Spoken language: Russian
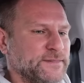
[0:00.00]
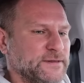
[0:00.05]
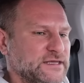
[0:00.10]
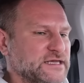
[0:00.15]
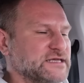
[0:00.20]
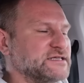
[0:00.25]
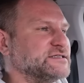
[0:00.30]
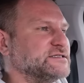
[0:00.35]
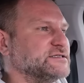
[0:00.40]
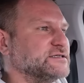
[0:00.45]

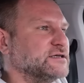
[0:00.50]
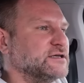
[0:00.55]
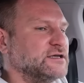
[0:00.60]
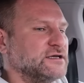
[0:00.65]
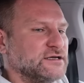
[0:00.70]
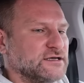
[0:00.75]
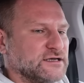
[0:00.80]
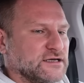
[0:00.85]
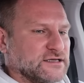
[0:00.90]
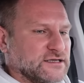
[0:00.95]
Есть
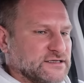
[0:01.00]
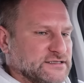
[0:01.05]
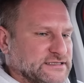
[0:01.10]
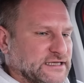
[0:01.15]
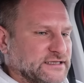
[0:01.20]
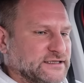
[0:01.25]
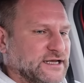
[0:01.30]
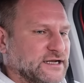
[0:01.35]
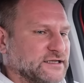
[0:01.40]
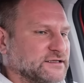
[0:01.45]
а,
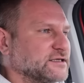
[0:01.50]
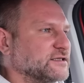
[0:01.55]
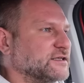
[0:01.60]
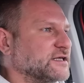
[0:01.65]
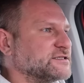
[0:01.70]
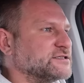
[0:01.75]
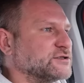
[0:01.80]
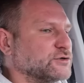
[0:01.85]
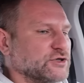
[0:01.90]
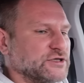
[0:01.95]
стандартные
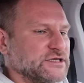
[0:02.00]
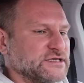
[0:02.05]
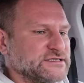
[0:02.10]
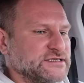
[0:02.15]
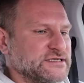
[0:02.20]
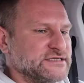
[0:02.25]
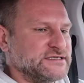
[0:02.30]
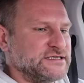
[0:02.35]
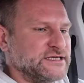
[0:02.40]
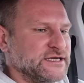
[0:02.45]
настройки
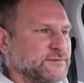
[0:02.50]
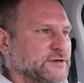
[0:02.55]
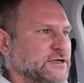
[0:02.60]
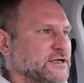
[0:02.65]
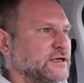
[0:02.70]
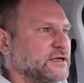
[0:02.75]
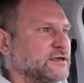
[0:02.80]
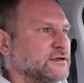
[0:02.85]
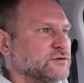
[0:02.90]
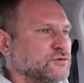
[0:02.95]

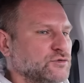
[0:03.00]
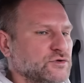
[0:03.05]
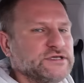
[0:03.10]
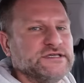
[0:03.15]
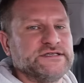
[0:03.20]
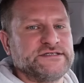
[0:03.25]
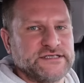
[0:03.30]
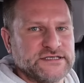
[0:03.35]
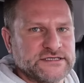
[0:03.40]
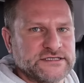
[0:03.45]
системы, ну и,
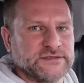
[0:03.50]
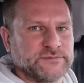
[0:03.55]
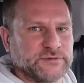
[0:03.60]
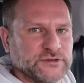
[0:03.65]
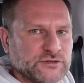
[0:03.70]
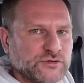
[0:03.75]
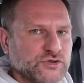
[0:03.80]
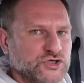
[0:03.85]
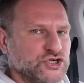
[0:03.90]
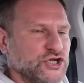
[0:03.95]
естественно,
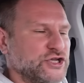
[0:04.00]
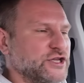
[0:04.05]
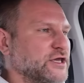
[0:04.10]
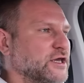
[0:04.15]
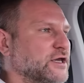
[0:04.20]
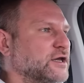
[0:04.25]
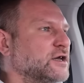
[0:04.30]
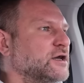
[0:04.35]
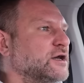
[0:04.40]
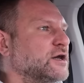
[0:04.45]

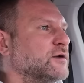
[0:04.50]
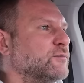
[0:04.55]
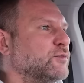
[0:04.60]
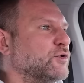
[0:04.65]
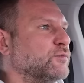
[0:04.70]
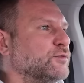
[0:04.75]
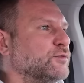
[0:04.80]
подключение по